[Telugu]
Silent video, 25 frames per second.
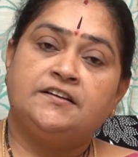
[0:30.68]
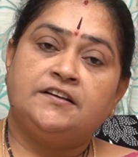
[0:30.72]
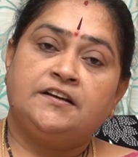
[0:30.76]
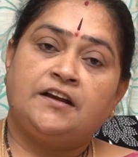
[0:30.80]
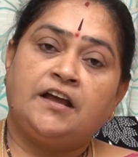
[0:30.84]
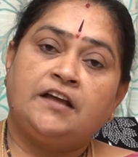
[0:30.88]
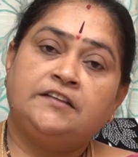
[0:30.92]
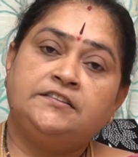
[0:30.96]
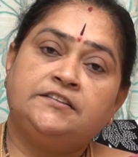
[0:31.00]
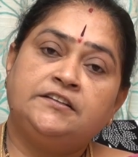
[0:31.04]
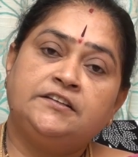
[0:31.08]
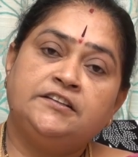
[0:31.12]

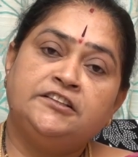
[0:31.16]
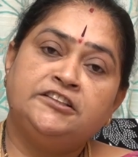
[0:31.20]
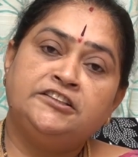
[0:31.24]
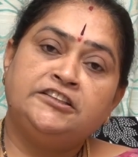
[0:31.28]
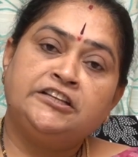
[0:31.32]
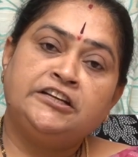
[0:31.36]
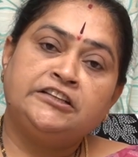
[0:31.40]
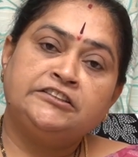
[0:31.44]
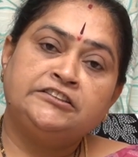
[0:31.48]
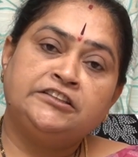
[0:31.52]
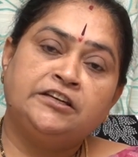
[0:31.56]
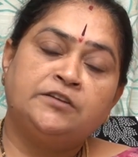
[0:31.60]
రాత్రి
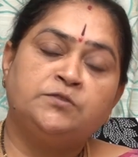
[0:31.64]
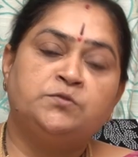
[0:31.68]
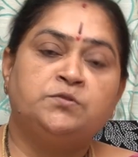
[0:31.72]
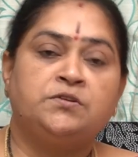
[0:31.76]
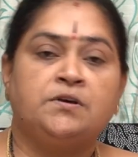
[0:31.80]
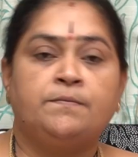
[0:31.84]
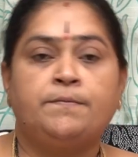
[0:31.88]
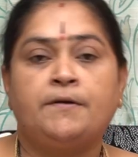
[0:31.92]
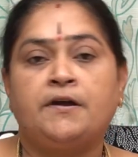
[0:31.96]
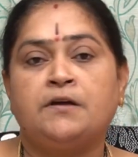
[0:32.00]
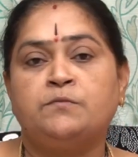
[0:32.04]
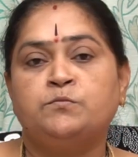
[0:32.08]
నిద్రంతా
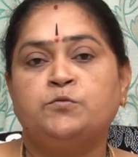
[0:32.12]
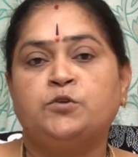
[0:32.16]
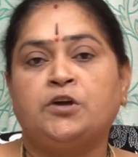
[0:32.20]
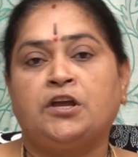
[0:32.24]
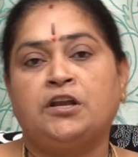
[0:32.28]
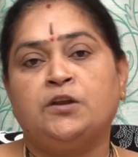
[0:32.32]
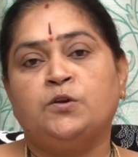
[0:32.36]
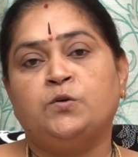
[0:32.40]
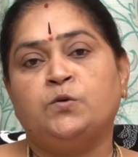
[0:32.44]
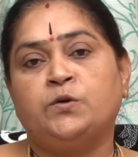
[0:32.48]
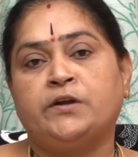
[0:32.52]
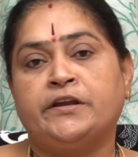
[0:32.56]
కూడా పాము
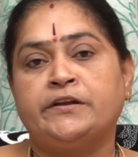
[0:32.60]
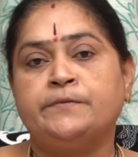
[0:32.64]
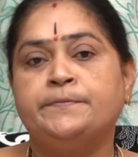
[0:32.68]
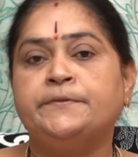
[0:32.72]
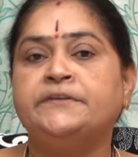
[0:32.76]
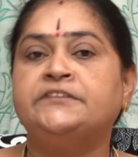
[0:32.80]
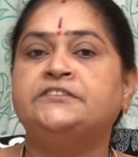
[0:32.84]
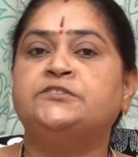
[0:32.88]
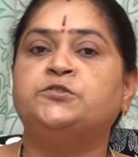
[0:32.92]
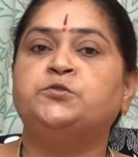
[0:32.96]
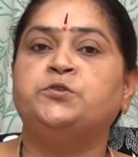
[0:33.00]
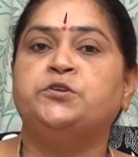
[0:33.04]
కళ్ళలో
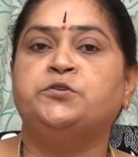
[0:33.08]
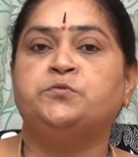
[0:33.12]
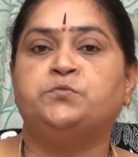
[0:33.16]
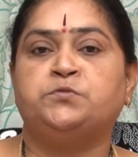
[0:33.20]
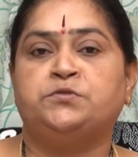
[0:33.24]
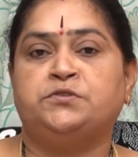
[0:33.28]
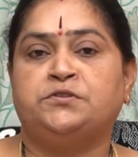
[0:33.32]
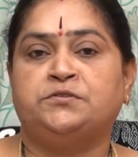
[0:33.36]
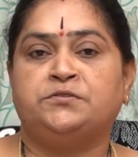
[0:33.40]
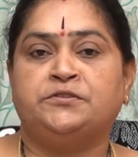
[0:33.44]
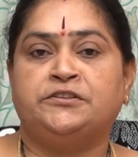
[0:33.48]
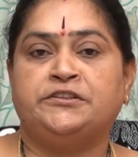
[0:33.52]
కనిపిస్తూనే
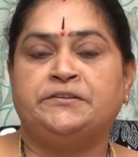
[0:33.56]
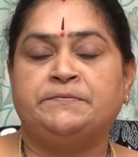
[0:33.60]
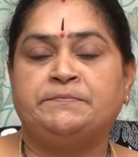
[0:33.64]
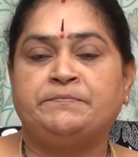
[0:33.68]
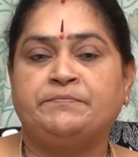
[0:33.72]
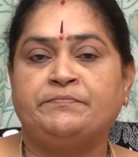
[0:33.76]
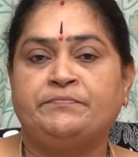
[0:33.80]
ఉంటుంది